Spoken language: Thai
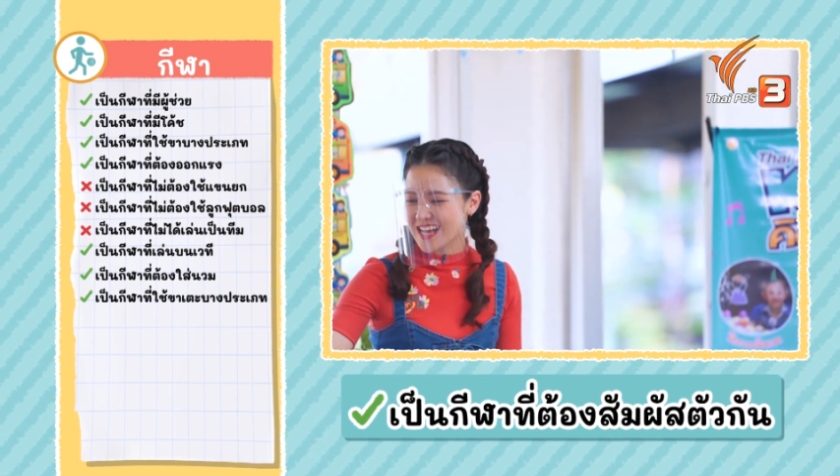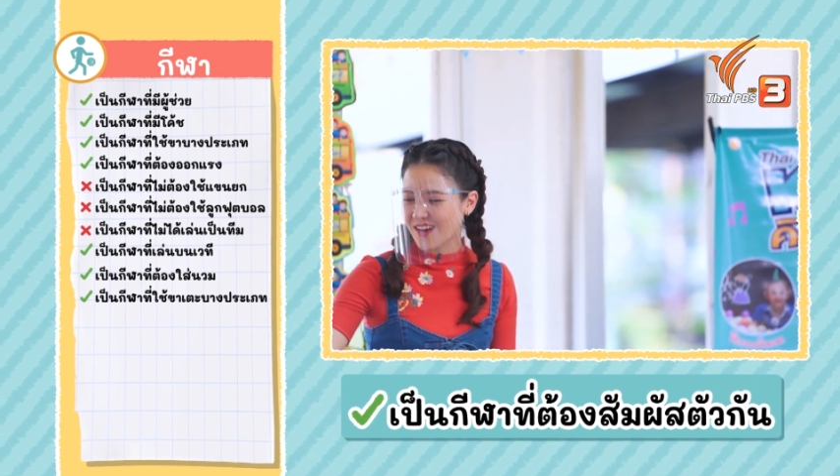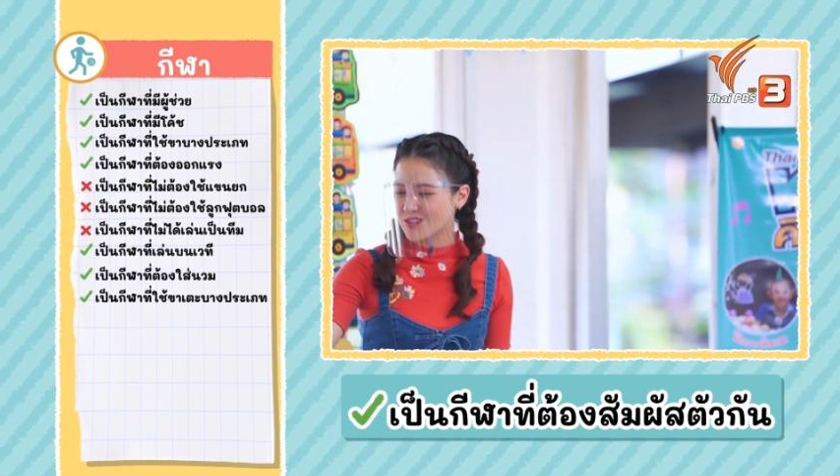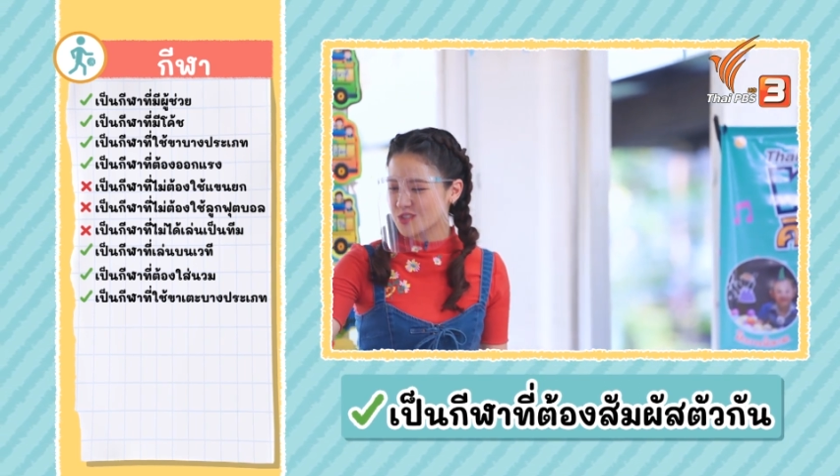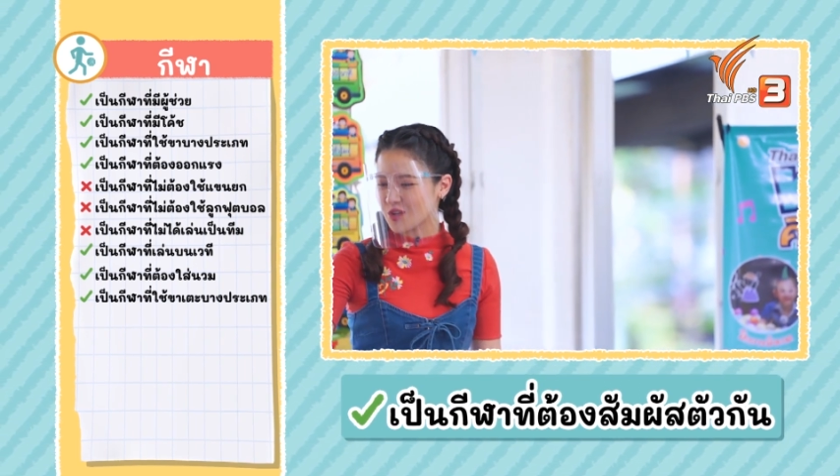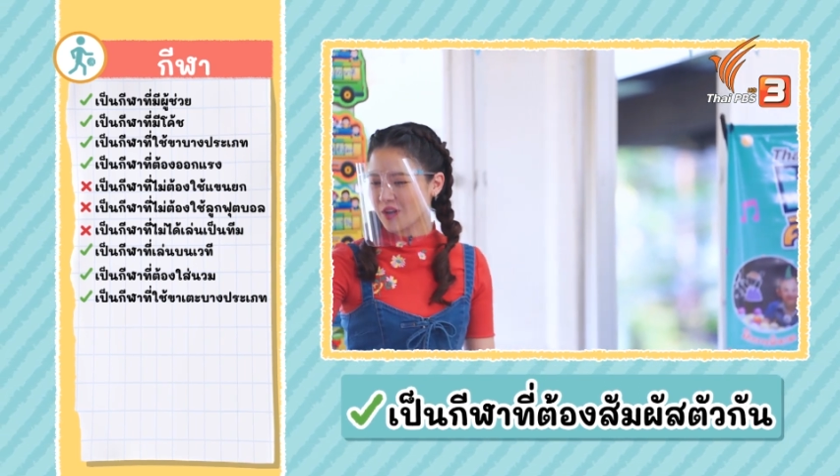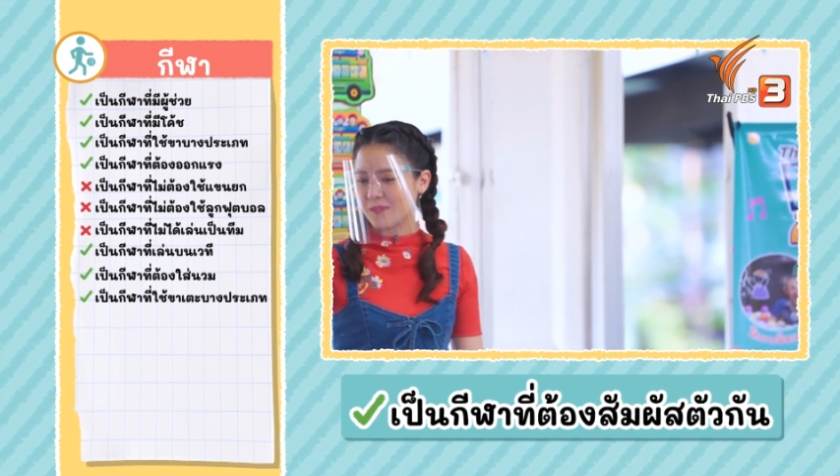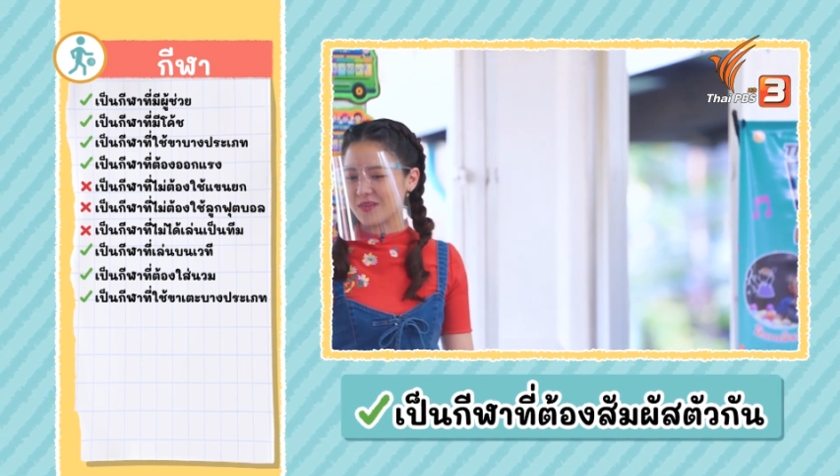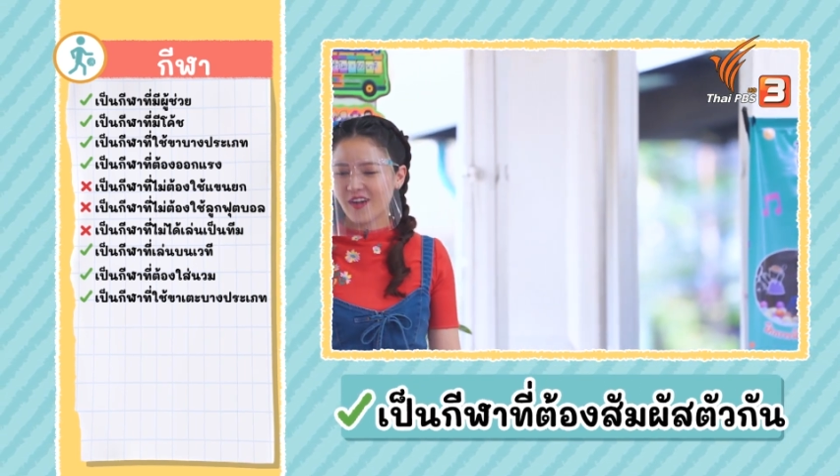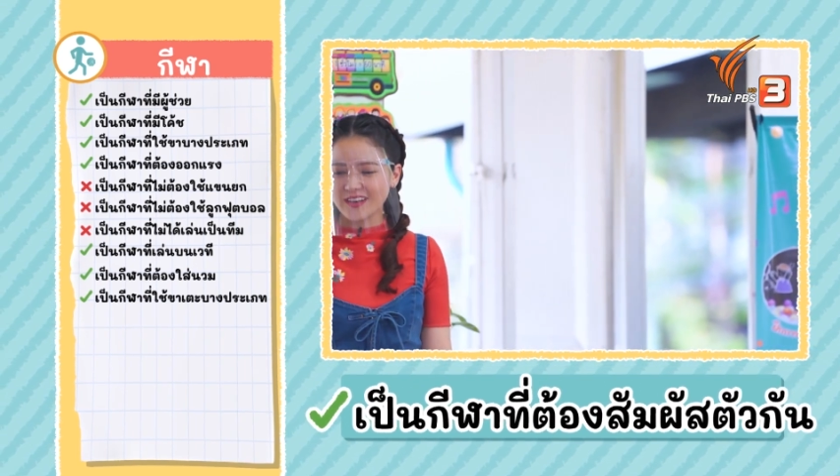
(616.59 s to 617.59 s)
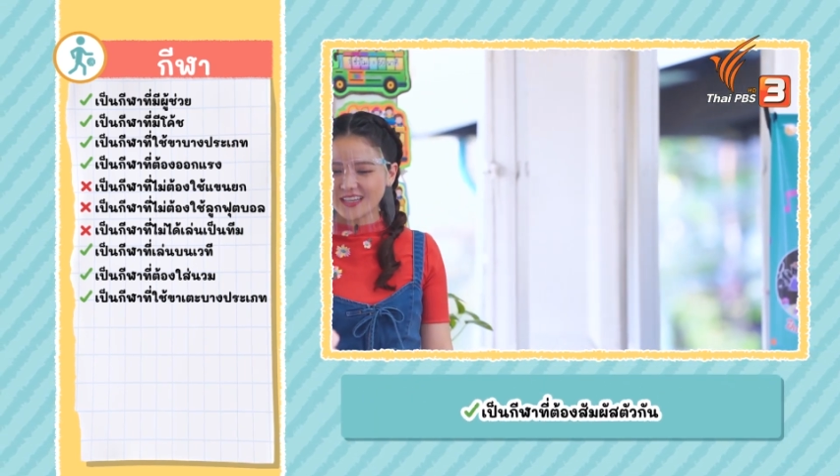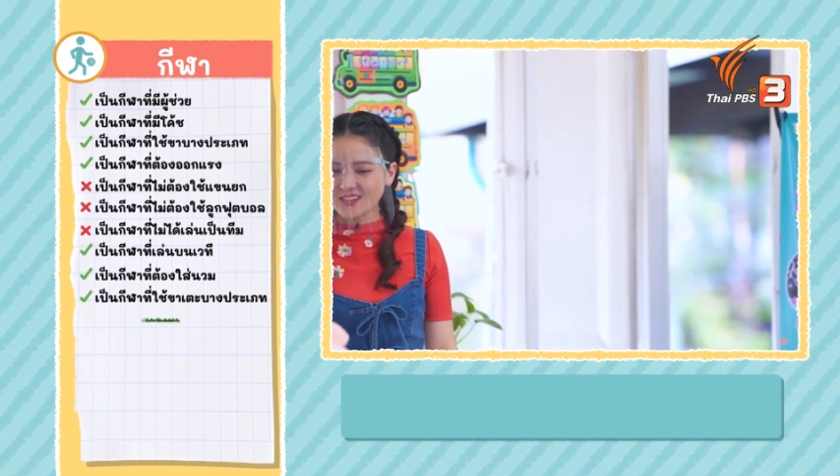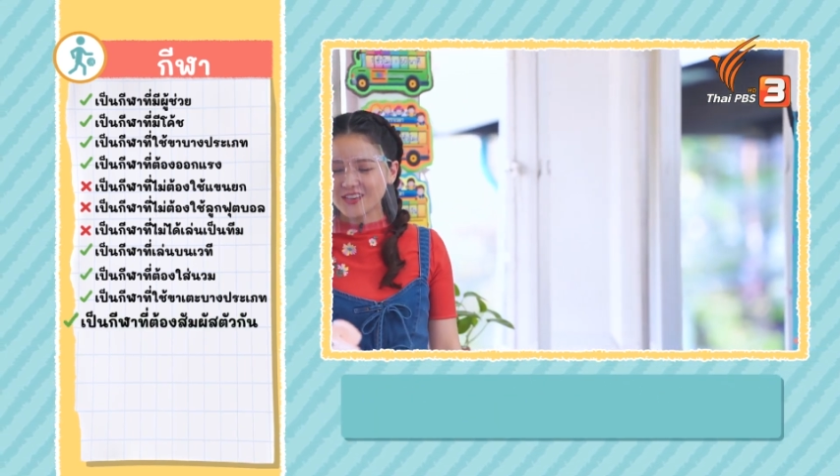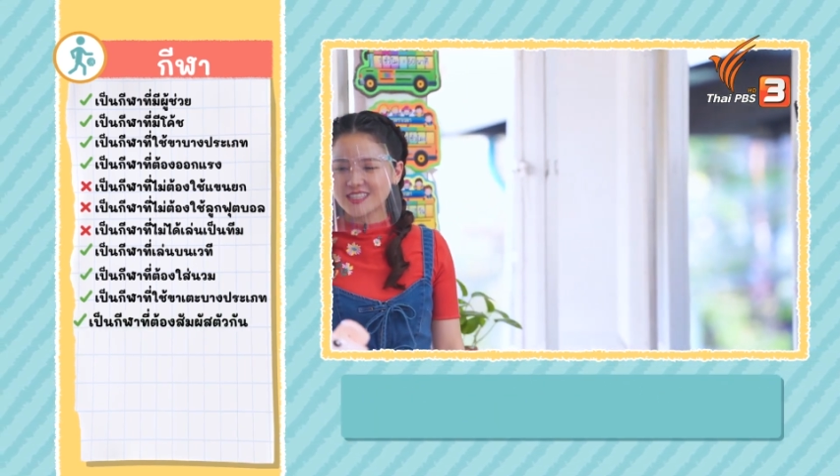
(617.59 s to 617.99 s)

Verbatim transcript: จากคนสวยของพี่ป้อนนั่นก็